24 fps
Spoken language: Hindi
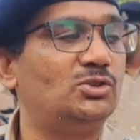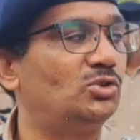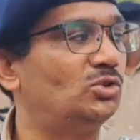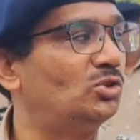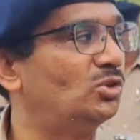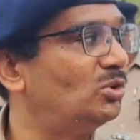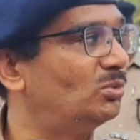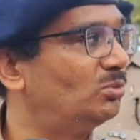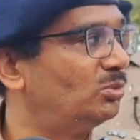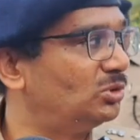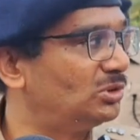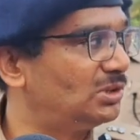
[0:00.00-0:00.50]
जो
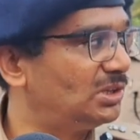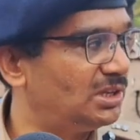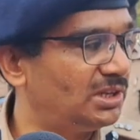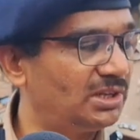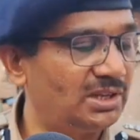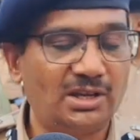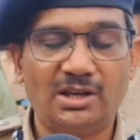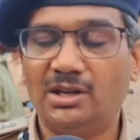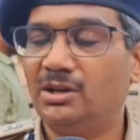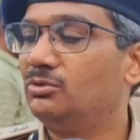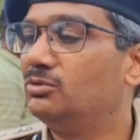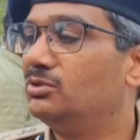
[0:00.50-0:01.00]
पुतले
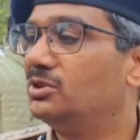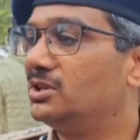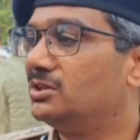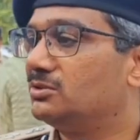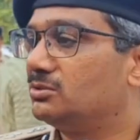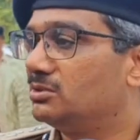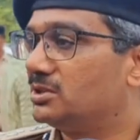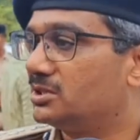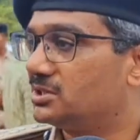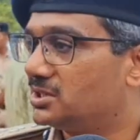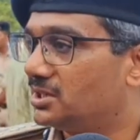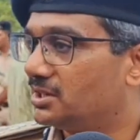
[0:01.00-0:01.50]
हैं उनकी
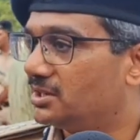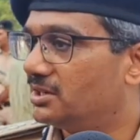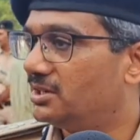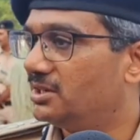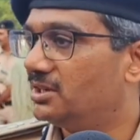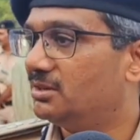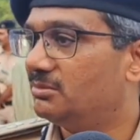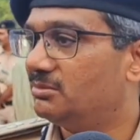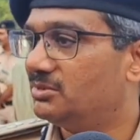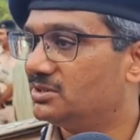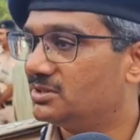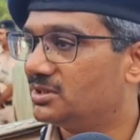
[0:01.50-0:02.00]
सुरक्षा के
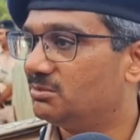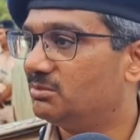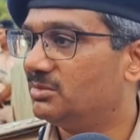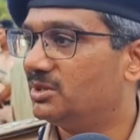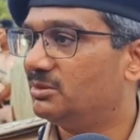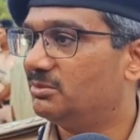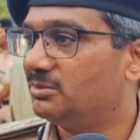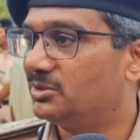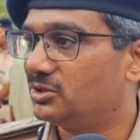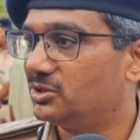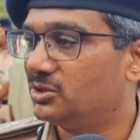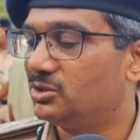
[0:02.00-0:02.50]
लिए अभी से
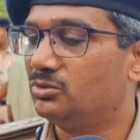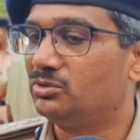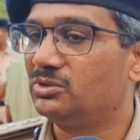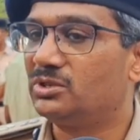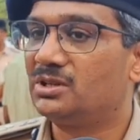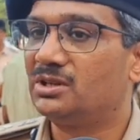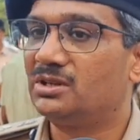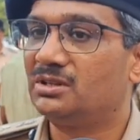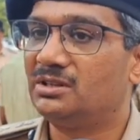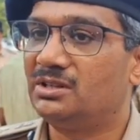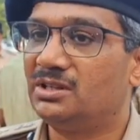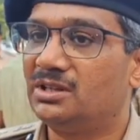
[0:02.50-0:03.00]
बल प्रतियुक्त
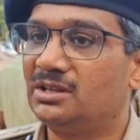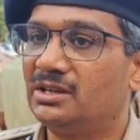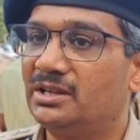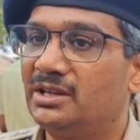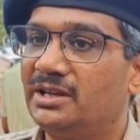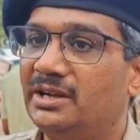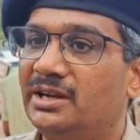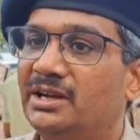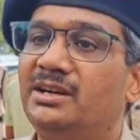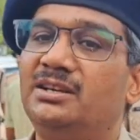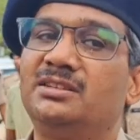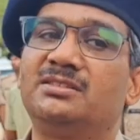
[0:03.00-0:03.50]
कर दिया
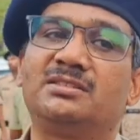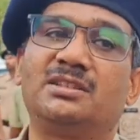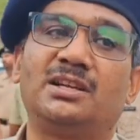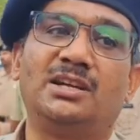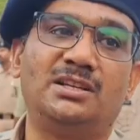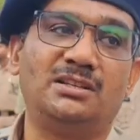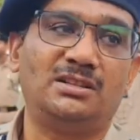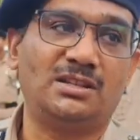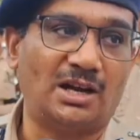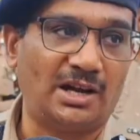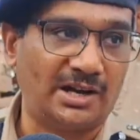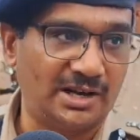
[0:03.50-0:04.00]
गया है
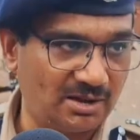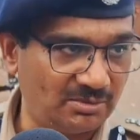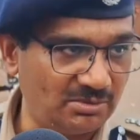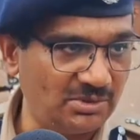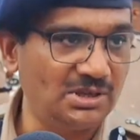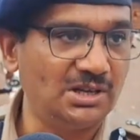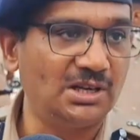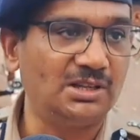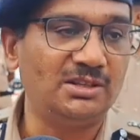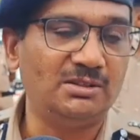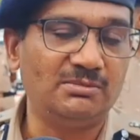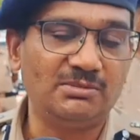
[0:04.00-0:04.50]
अस्थायी थाना
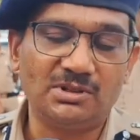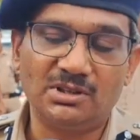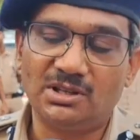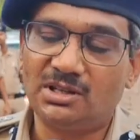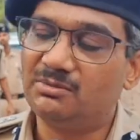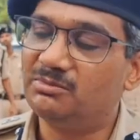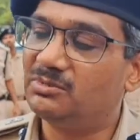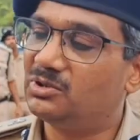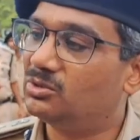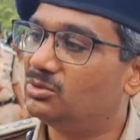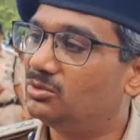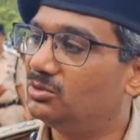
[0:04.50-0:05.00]
भी गांधी
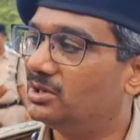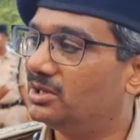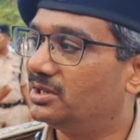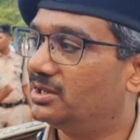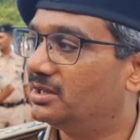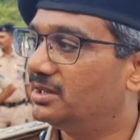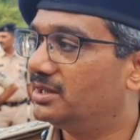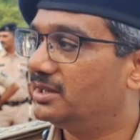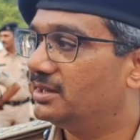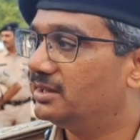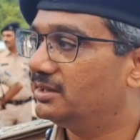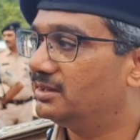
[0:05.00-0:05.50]
मैदान में खोला
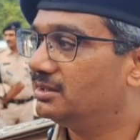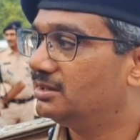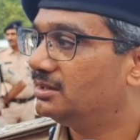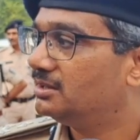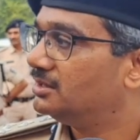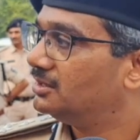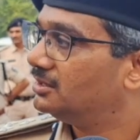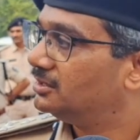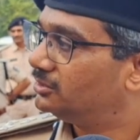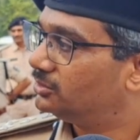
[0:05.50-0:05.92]
गया है